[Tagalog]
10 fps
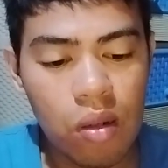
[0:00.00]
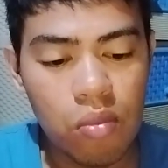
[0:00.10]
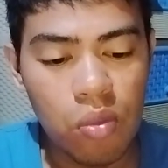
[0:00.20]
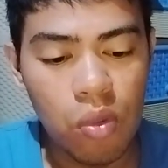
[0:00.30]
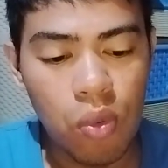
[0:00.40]

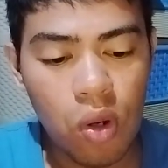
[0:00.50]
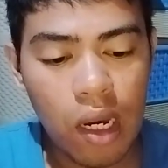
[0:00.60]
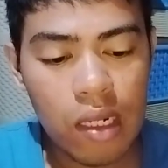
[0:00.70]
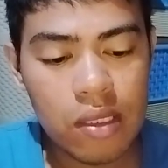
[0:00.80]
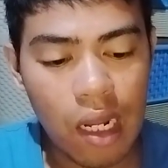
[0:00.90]

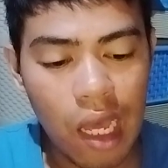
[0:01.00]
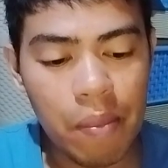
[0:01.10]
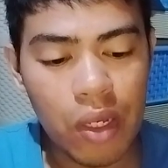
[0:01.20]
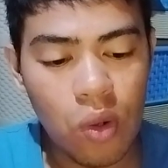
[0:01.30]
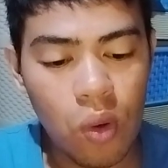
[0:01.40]
Bumubukal sa
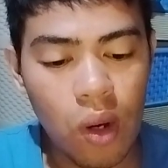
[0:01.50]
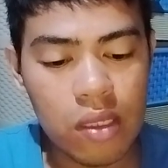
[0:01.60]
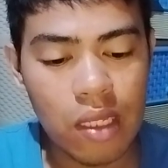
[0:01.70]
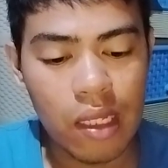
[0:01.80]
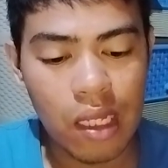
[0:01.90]
labi ko ang
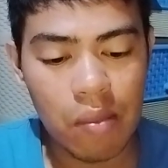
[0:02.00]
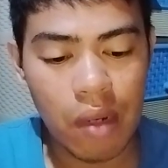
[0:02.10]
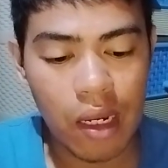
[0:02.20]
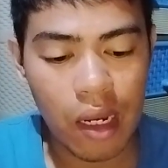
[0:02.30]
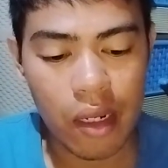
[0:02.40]
salitang
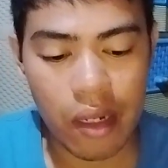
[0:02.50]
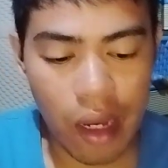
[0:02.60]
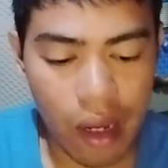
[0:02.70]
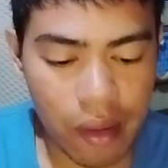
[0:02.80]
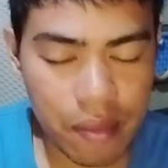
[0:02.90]

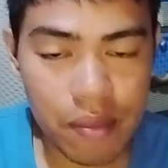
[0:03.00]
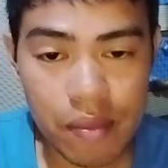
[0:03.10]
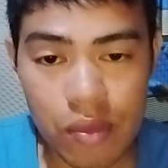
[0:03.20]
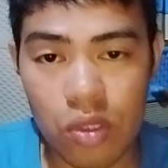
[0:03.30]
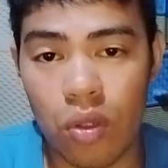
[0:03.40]
magaganda.
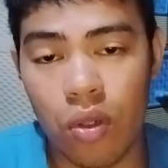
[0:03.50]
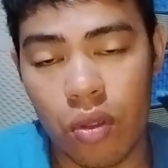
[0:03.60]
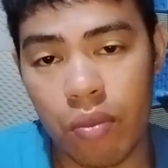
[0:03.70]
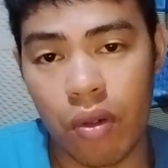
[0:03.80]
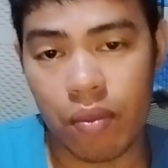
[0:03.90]
So,
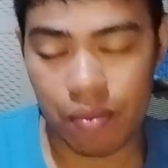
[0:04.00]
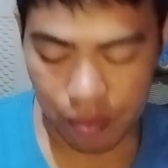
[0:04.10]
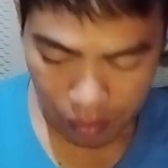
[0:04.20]
yun po.